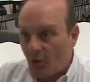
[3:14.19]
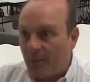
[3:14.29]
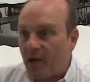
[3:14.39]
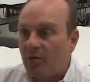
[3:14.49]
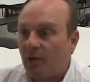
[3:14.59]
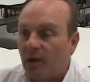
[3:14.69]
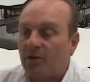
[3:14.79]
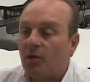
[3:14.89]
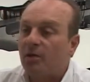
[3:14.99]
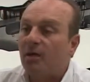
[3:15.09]
começam a
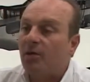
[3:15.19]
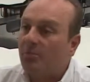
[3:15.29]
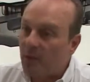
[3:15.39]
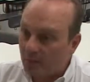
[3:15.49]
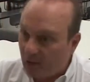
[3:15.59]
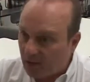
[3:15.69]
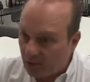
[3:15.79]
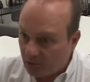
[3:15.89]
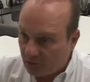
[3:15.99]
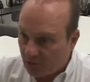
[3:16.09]
nascer os dentes
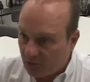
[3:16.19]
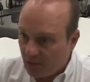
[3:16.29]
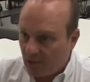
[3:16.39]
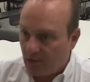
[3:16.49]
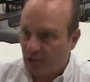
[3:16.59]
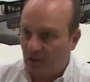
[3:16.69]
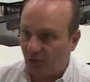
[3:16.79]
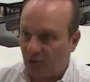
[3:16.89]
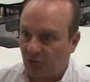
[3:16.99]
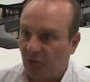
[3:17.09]
permanentes, que
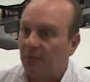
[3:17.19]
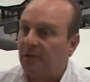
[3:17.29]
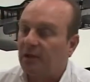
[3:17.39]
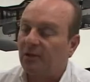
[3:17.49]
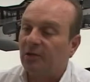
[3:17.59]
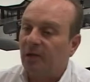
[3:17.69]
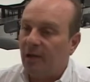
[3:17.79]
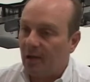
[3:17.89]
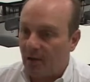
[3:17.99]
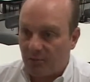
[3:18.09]
a gente chama até de,
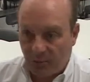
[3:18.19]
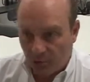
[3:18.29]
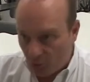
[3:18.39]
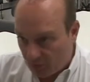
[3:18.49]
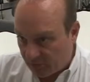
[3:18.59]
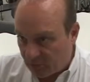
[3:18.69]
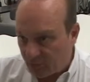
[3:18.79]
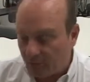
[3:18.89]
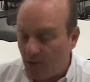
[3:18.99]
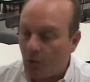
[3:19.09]
as pessoas
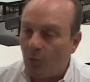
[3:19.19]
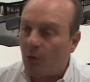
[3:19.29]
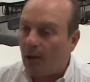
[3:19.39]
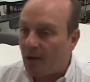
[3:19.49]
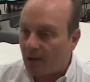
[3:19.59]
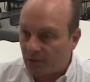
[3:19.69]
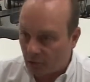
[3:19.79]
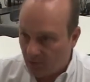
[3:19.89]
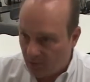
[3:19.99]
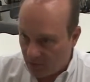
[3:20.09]
dizem, é o molar
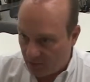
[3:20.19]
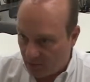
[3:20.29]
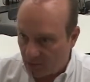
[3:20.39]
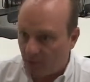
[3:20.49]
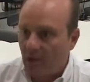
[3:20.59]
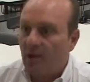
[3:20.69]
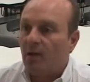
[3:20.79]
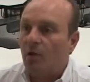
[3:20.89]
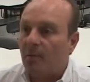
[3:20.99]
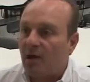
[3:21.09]
dos seis anos.
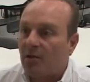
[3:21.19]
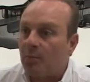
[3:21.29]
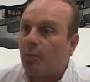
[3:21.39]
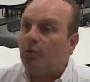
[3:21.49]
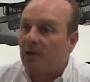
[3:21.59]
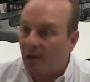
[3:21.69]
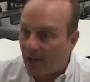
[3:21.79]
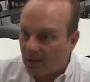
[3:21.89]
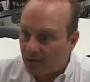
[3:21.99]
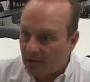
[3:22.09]
Começa por
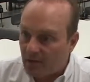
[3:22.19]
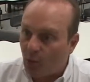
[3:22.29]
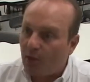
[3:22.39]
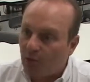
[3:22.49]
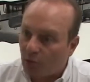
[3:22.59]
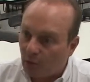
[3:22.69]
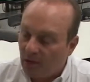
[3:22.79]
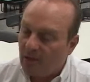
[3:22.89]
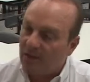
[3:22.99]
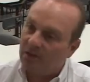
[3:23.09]
trás,
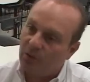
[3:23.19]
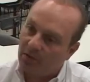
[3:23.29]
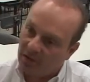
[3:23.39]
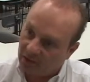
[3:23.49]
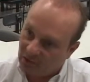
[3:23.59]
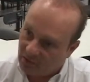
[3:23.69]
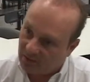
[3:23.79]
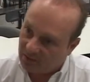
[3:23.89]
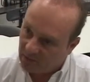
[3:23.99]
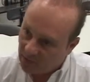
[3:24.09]
enquanto nos dentes
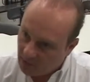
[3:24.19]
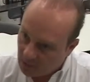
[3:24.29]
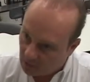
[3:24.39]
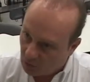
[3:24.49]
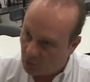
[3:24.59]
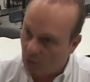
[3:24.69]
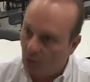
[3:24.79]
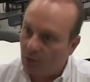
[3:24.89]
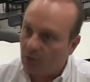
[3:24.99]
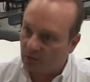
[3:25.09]
descidos
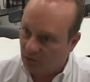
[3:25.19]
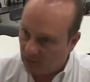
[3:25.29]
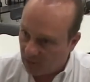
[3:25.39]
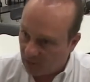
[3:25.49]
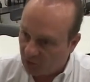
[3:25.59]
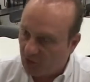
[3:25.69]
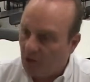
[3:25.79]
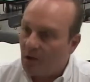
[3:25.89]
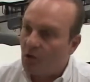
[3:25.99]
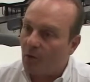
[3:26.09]
ou de leite
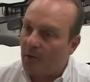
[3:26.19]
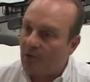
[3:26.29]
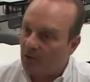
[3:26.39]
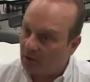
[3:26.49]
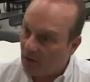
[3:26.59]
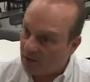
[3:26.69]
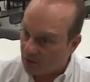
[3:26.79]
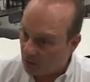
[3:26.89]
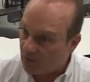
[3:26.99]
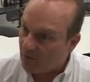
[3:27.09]
começam a
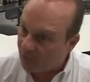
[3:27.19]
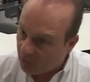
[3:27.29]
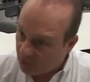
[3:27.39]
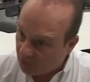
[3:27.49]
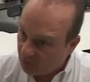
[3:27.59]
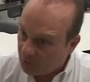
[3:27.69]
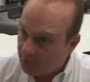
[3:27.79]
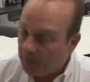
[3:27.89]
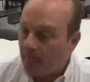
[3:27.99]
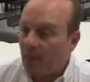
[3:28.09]
nascer os da frente,